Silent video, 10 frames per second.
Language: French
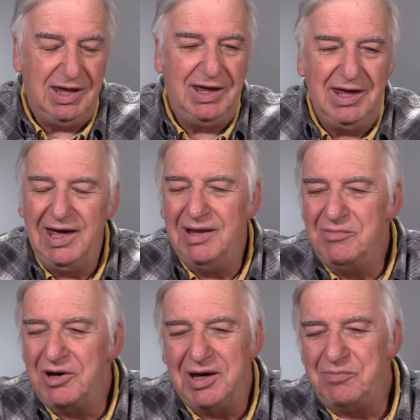Et elle
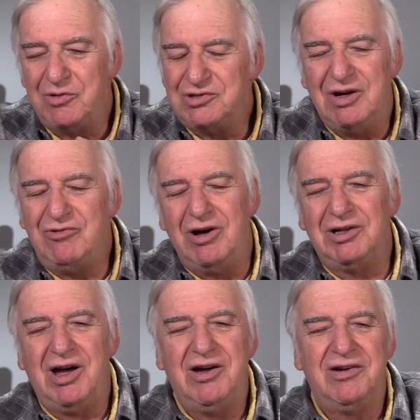me répond, je vois
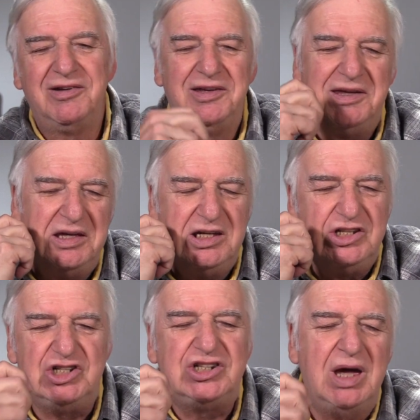encore,
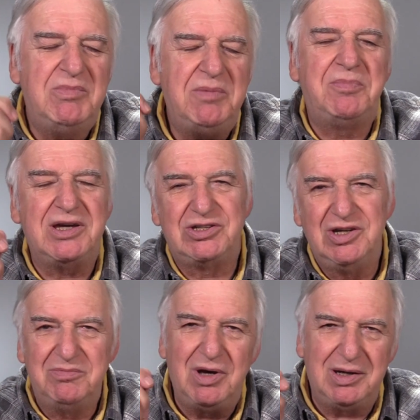jamais
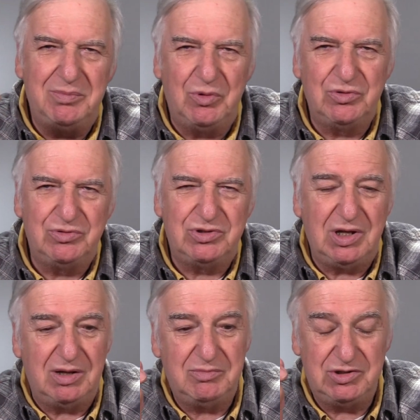personne m'a répondu
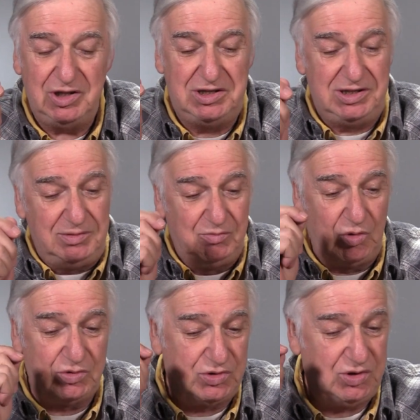ça. J'ai dit,
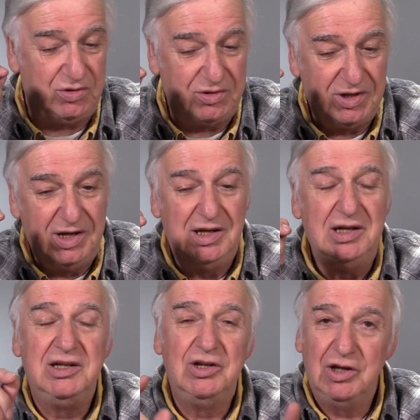mon Dieu,
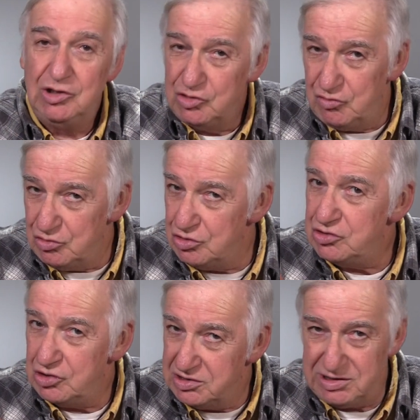je veux
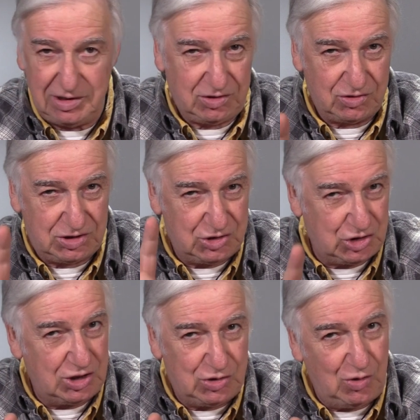juste te dire que c'est
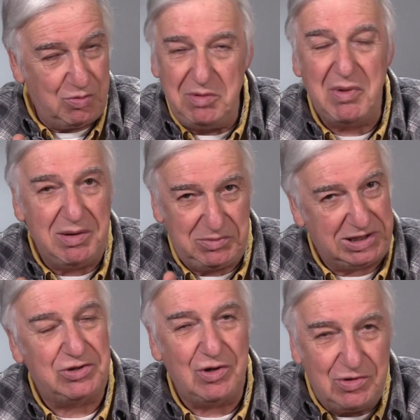Jésus lui-même
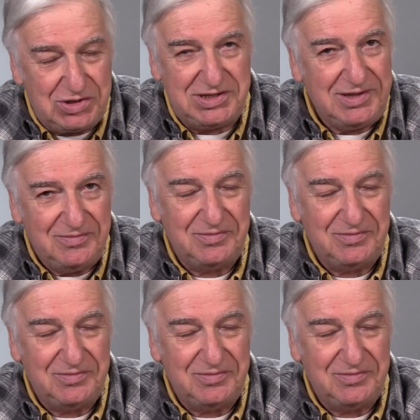qui te le dit.